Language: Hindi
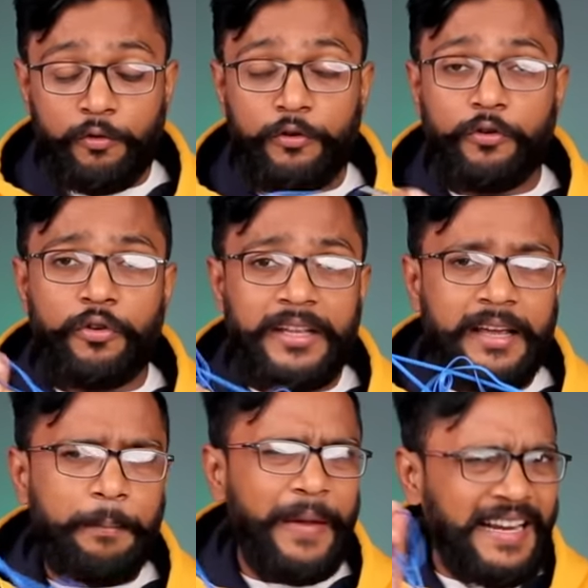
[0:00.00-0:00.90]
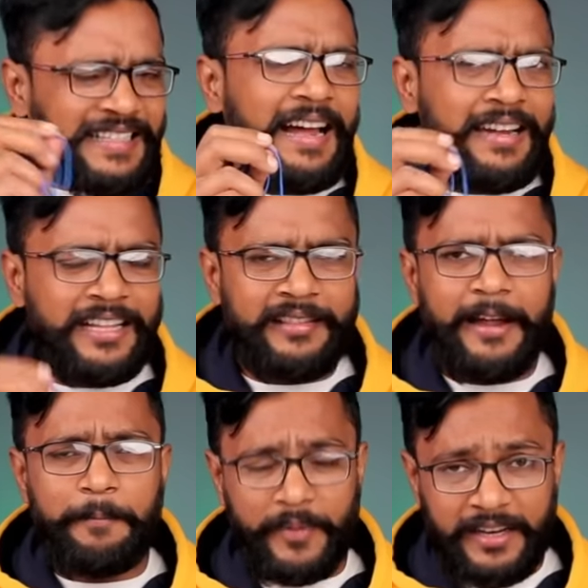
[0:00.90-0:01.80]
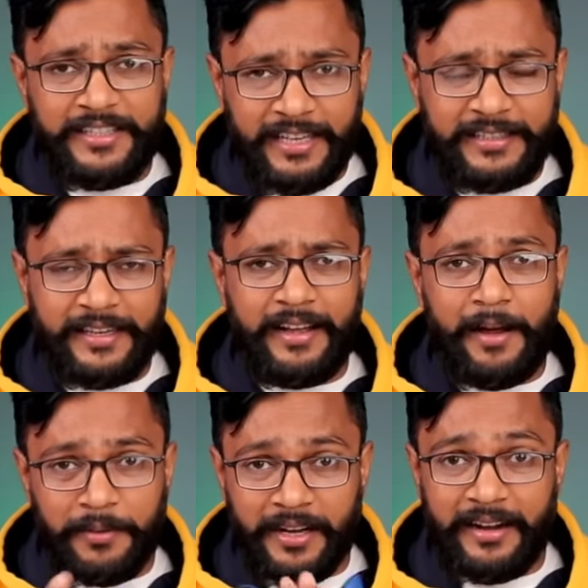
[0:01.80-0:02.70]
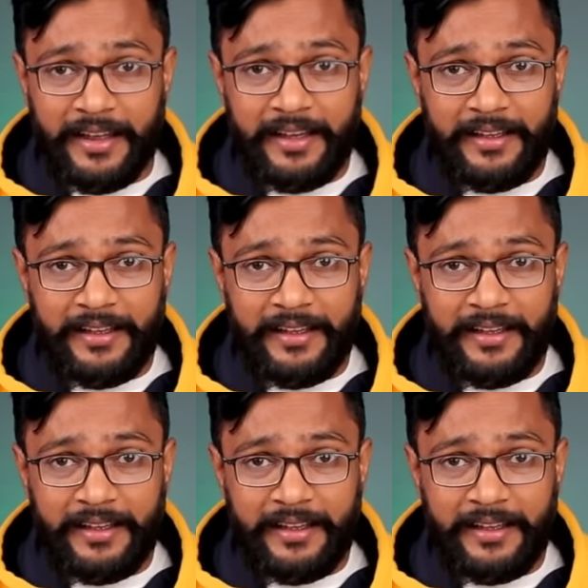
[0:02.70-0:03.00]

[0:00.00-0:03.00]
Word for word: उनको ये पहचान लेता है अच्छे से काम कर रहा